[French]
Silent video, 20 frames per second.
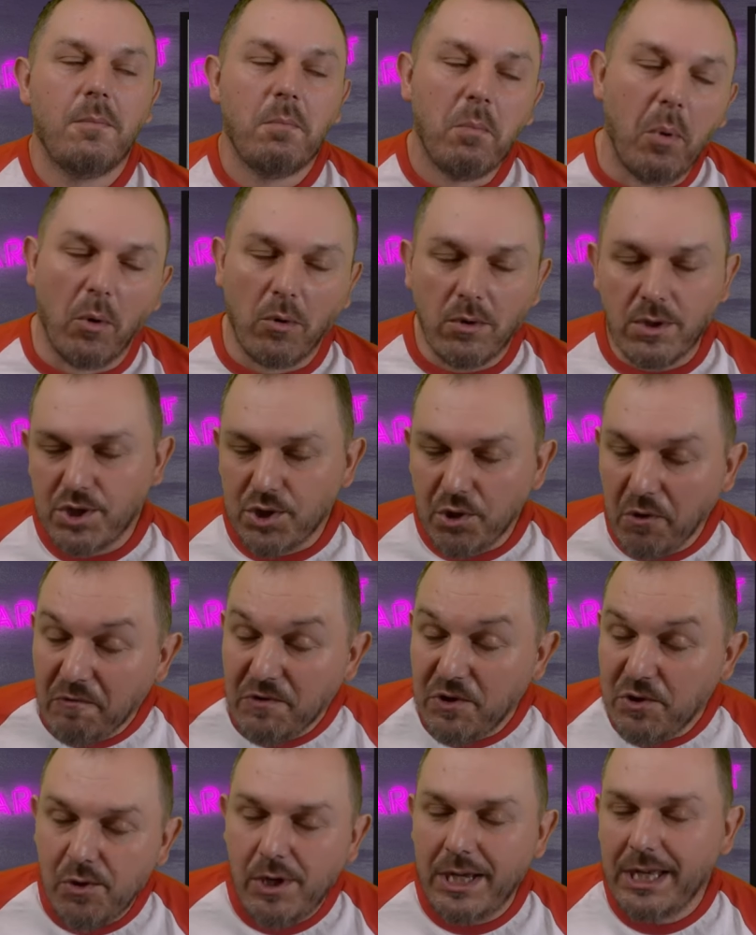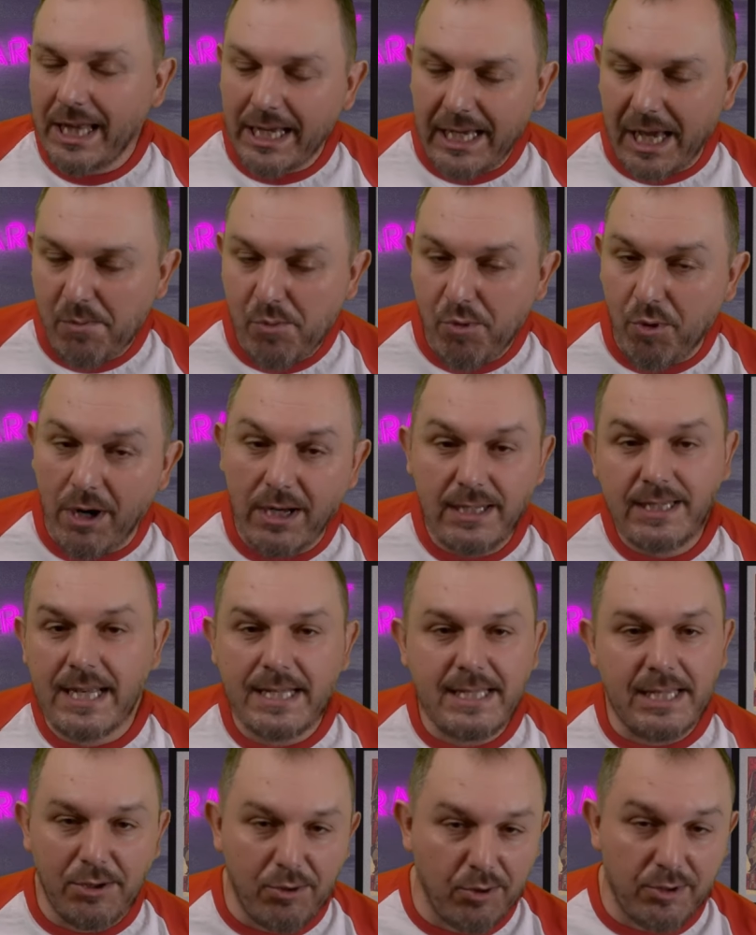Bon, sauf julie et Nakamura, ça
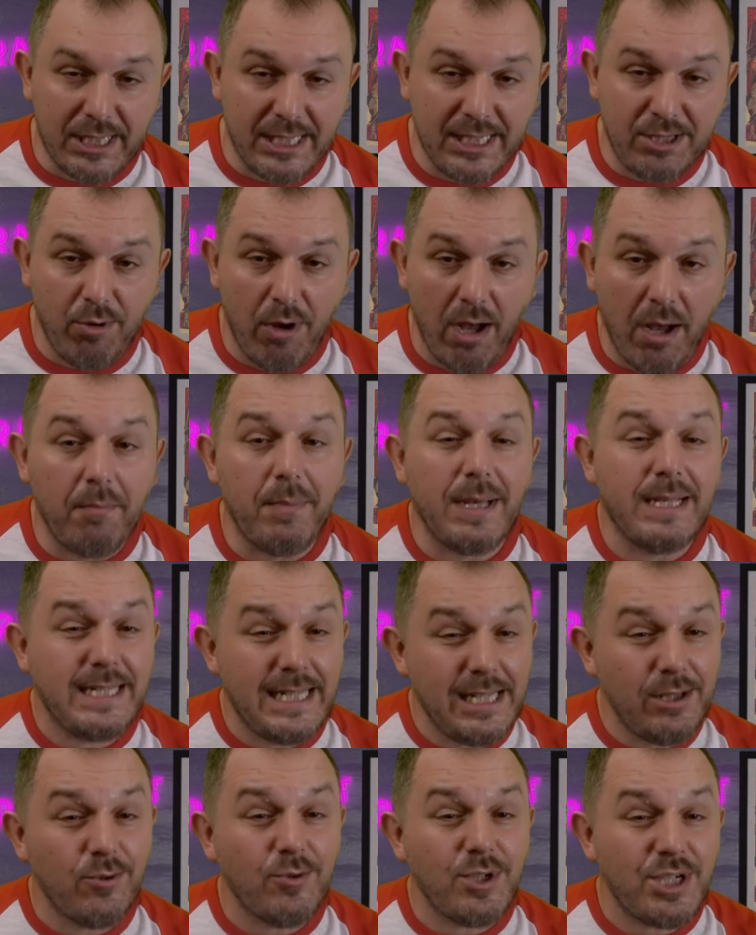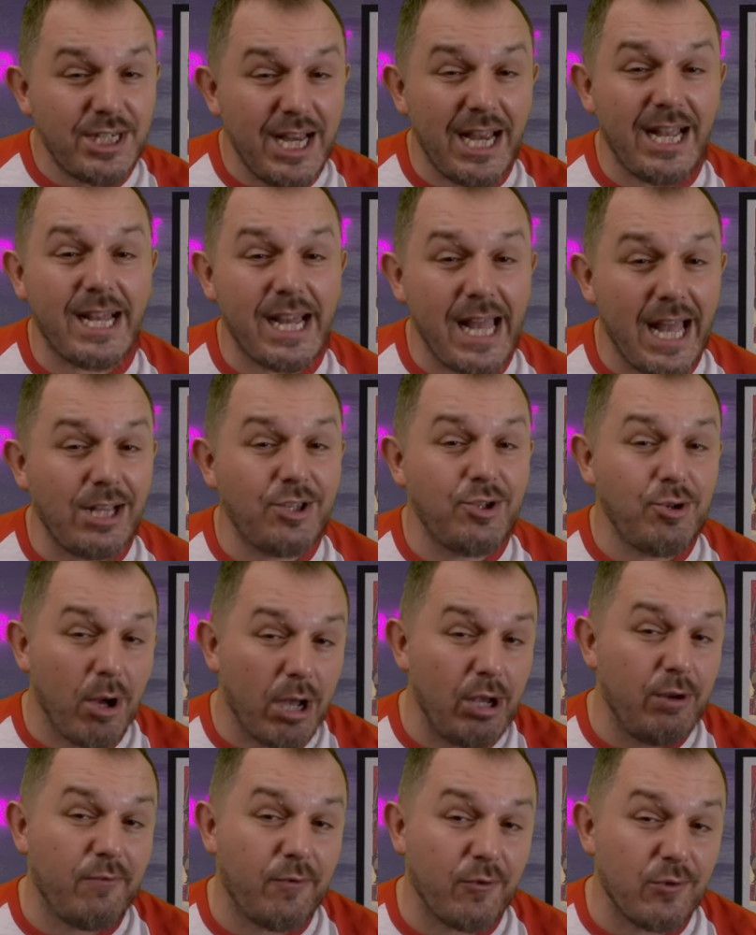c'est une autre histoire. Mais sinon, chaque créature a
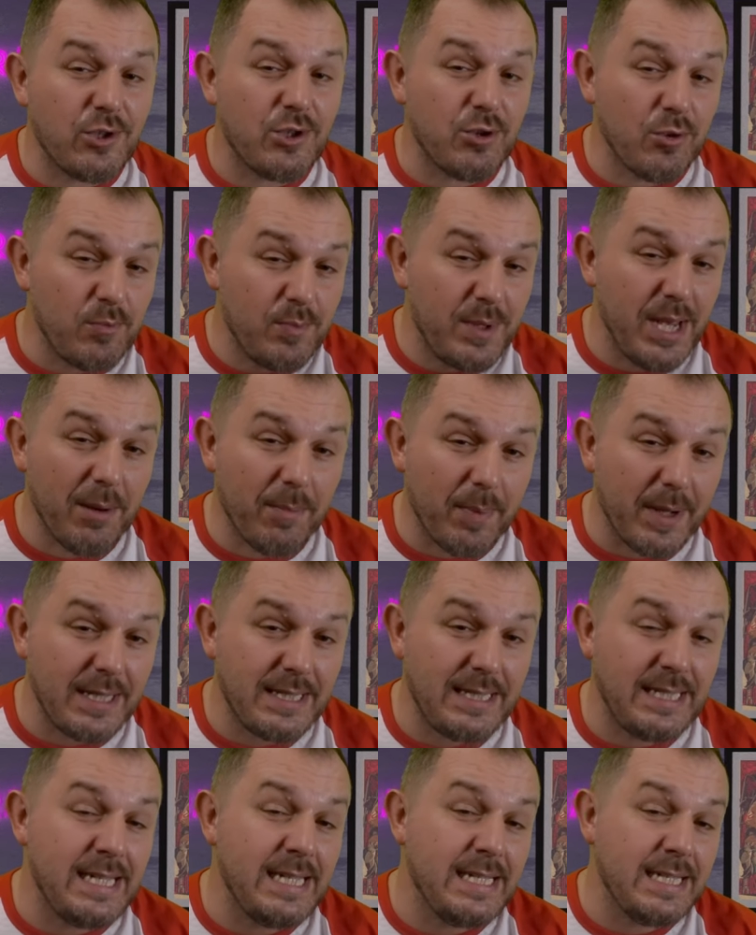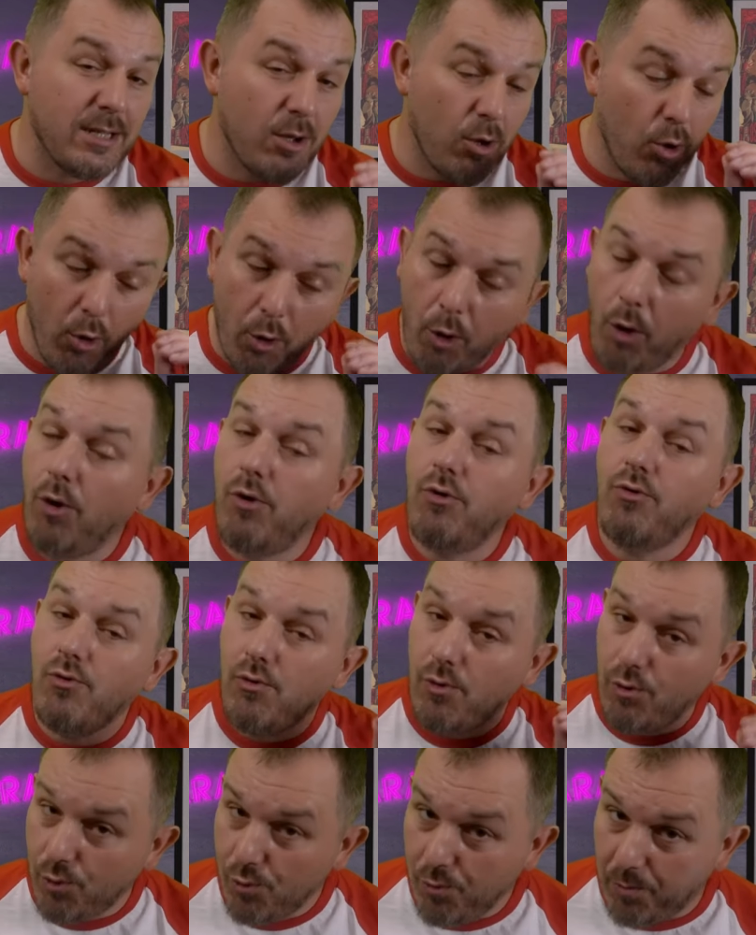une fonction bien précise,
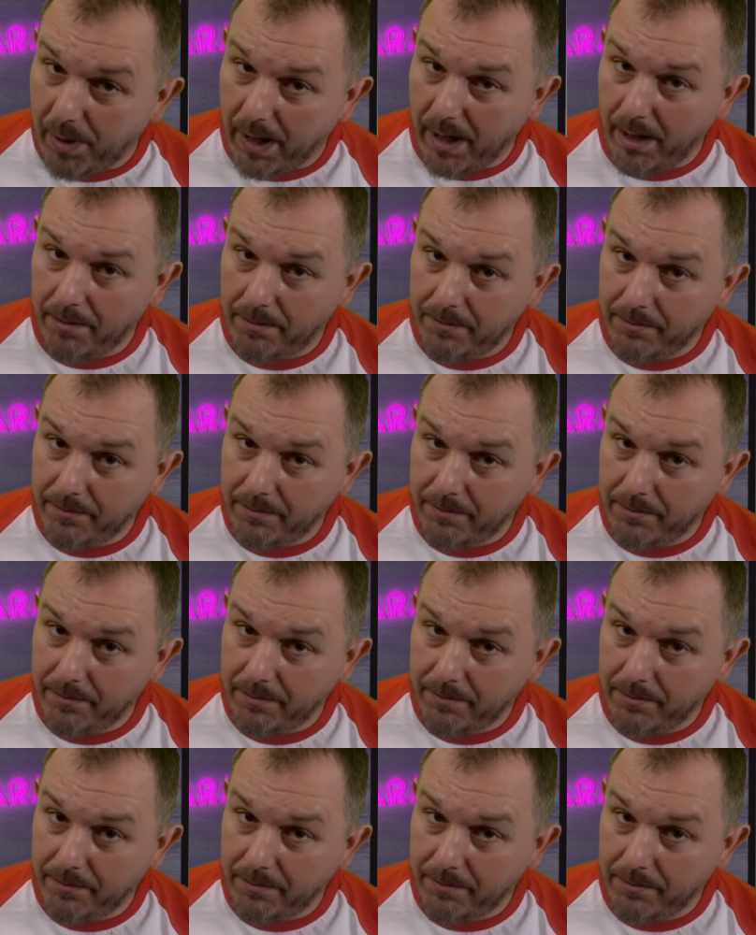relou ou pas.